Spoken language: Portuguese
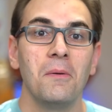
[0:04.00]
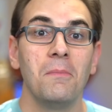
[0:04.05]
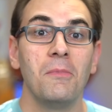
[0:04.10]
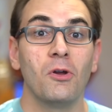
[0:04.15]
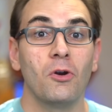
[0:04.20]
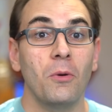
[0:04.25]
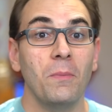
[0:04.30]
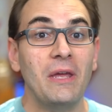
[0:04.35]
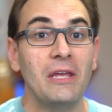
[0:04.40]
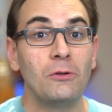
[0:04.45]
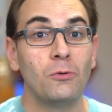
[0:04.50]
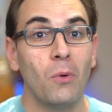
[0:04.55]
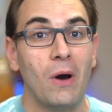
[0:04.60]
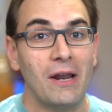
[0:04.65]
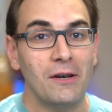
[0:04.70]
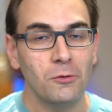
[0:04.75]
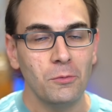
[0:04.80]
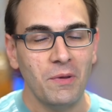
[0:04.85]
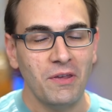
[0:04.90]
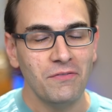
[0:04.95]
Meu nome é
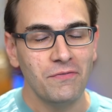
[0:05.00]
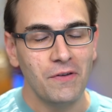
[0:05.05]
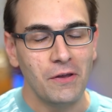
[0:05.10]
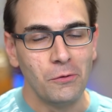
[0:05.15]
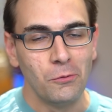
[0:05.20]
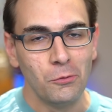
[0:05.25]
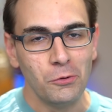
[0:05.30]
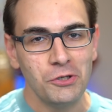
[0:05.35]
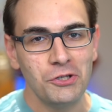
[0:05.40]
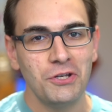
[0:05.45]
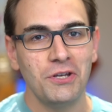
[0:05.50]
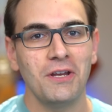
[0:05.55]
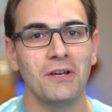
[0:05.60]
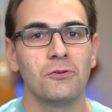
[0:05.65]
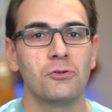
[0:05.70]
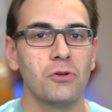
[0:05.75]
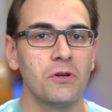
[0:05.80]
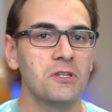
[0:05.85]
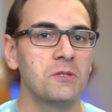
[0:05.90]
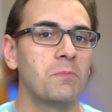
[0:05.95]
Eduardo Benvenuti, eu
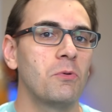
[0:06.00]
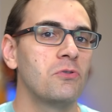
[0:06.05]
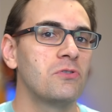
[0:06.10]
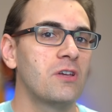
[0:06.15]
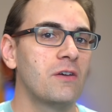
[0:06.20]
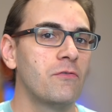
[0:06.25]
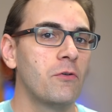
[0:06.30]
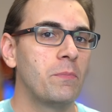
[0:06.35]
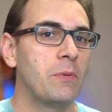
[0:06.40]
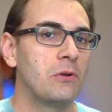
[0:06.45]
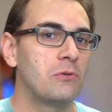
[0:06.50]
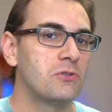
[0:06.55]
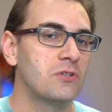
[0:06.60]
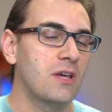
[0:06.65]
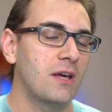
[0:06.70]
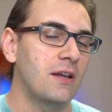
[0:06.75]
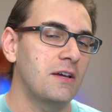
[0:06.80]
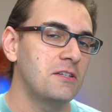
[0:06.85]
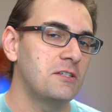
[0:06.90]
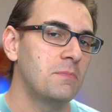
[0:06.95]
sou responsável pelos
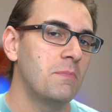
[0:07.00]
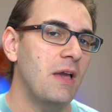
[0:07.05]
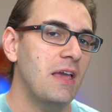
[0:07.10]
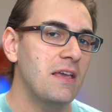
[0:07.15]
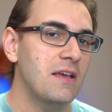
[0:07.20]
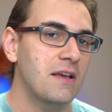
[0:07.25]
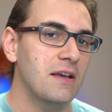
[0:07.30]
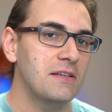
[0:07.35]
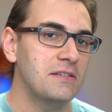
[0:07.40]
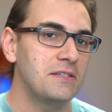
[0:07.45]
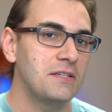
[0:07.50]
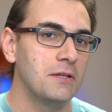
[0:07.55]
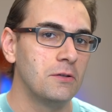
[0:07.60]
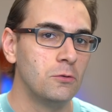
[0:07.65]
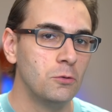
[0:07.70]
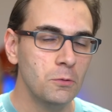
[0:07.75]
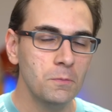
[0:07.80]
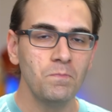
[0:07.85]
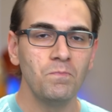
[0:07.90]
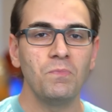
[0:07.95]
canais BRKS
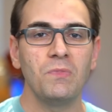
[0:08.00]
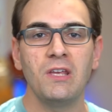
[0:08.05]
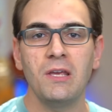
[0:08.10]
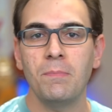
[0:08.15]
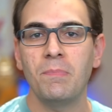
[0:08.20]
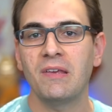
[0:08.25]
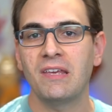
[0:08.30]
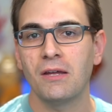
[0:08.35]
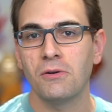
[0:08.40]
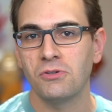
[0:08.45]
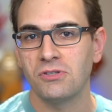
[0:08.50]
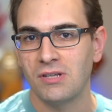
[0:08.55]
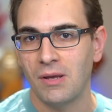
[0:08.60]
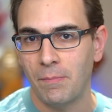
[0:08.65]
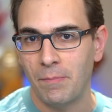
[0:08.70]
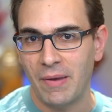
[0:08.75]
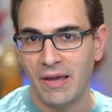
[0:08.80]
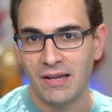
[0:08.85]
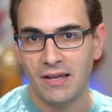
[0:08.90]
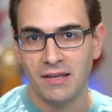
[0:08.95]
Edu e Pequeno
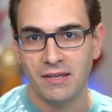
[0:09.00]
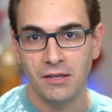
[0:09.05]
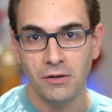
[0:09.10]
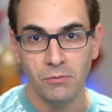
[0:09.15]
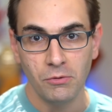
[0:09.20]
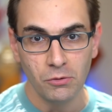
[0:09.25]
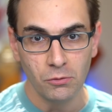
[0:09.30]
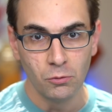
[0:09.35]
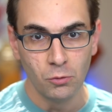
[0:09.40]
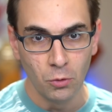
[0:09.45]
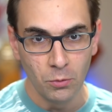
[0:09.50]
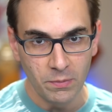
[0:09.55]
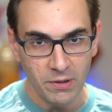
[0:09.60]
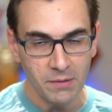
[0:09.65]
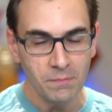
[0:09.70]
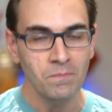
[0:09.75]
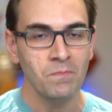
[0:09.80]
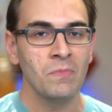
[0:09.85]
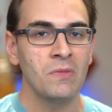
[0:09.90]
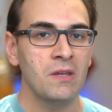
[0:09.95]
Sapeca aqui no YouTube,
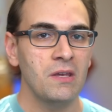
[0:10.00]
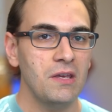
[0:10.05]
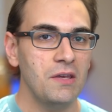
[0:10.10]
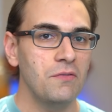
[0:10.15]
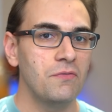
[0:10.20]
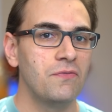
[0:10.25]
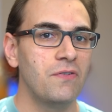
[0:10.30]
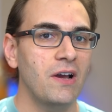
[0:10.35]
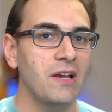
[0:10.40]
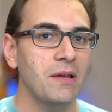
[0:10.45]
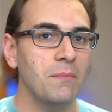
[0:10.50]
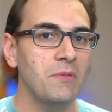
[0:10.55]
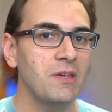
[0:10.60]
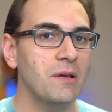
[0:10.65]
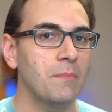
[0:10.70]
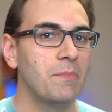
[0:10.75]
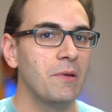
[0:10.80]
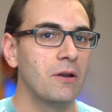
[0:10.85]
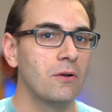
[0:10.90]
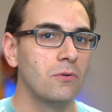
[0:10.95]
e vai a minha
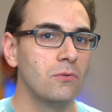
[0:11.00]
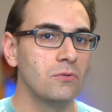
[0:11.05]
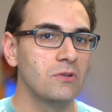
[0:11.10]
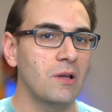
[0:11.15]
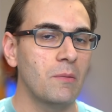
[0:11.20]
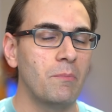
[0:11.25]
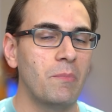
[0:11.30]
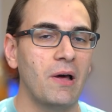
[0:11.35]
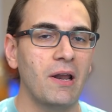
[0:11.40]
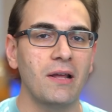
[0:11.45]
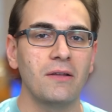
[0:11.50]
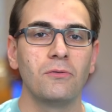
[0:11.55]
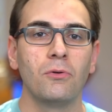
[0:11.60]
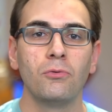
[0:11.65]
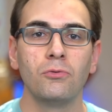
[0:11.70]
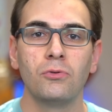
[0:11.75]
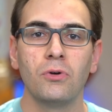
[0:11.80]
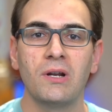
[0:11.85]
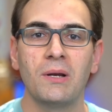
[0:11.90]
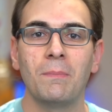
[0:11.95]
pergunta para a
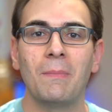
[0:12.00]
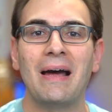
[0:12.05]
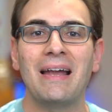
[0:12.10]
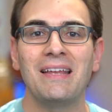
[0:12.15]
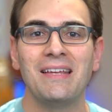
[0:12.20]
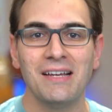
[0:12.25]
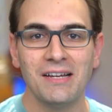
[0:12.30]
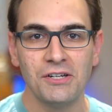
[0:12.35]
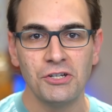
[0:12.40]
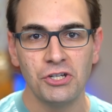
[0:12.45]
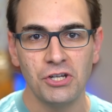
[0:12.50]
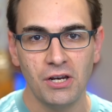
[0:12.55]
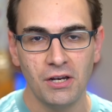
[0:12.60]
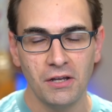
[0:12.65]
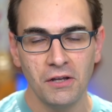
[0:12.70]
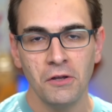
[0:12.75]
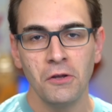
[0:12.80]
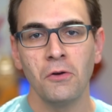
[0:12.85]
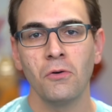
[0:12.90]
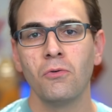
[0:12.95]
doutora Mariângela,
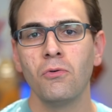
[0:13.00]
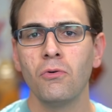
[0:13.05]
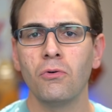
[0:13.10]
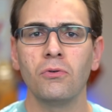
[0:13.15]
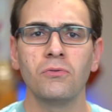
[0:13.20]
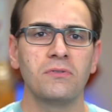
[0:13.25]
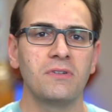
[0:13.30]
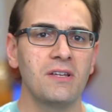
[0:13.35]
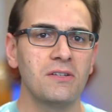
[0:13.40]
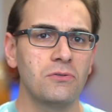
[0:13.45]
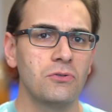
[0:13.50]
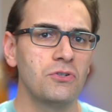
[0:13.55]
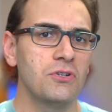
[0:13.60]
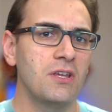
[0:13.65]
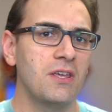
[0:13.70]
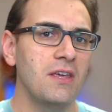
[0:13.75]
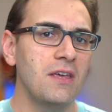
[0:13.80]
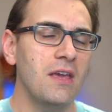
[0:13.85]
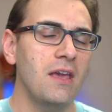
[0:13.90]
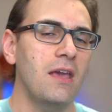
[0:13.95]
com o contexto de
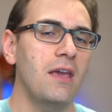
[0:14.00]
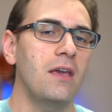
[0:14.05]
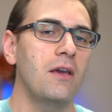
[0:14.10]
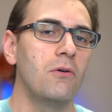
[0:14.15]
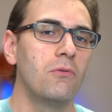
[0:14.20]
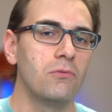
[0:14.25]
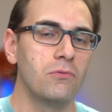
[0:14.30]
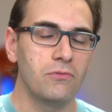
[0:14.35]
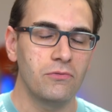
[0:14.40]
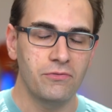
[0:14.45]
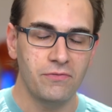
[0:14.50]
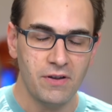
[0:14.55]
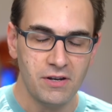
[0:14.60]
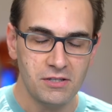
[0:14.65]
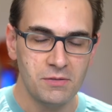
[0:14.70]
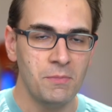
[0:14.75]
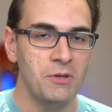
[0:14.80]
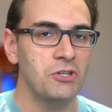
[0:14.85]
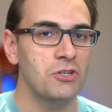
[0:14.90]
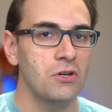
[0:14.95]
que eu,
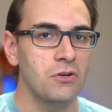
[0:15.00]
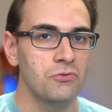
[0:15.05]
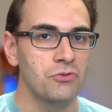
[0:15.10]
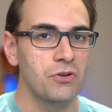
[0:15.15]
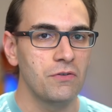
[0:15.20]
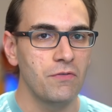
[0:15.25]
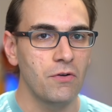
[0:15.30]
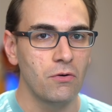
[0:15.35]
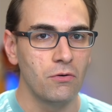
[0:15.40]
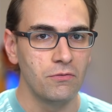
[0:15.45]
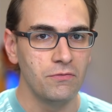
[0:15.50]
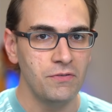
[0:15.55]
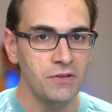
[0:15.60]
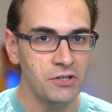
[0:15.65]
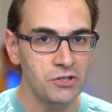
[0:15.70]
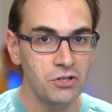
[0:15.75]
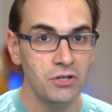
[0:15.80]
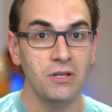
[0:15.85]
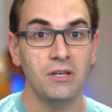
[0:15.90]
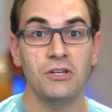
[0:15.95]
felizmente, não tive
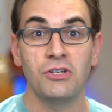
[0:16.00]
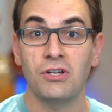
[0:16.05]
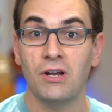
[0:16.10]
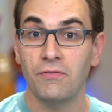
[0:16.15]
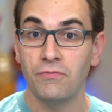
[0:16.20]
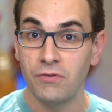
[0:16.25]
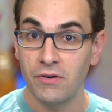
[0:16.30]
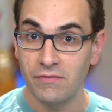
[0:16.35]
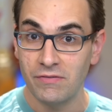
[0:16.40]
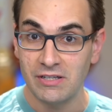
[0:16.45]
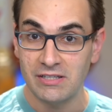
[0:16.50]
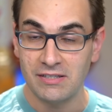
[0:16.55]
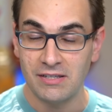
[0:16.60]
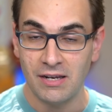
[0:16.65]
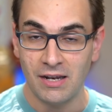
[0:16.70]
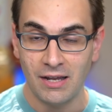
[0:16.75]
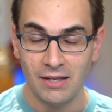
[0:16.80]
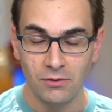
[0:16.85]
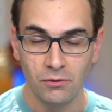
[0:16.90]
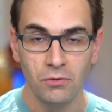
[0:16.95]
Covid e já fui
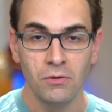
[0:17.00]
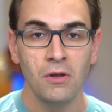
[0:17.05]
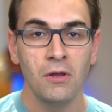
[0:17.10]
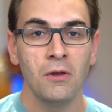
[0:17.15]
vacinado,